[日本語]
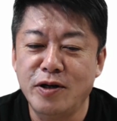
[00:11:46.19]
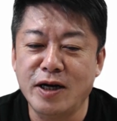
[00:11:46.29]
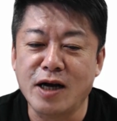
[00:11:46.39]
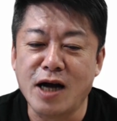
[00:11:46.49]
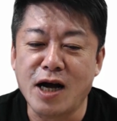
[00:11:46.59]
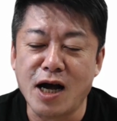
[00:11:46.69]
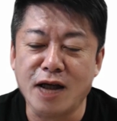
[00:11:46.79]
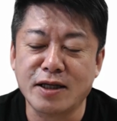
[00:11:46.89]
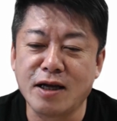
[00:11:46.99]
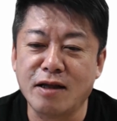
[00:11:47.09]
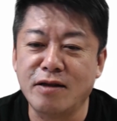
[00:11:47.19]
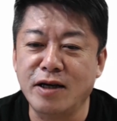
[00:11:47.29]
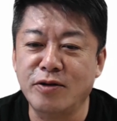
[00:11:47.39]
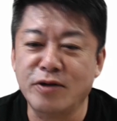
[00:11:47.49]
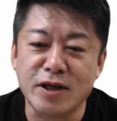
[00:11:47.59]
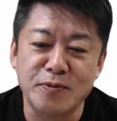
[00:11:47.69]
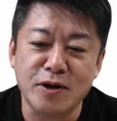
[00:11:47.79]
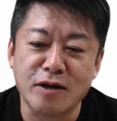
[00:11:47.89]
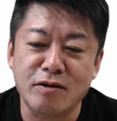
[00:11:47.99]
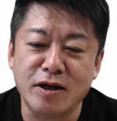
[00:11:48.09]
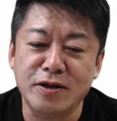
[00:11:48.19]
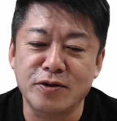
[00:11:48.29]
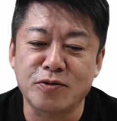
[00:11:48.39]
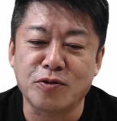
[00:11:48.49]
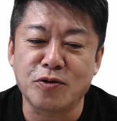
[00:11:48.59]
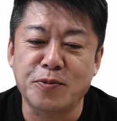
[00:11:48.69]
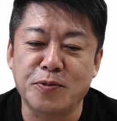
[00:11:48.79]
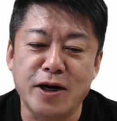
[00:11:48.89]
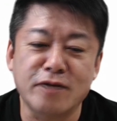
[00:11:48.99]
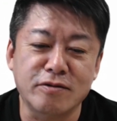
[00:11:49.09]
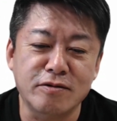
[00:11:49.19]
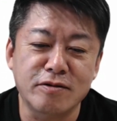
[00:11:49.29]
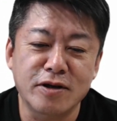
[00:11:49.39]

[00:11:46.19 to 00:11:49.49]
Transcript: なんか暑かったりとか寒かったりすることもなく、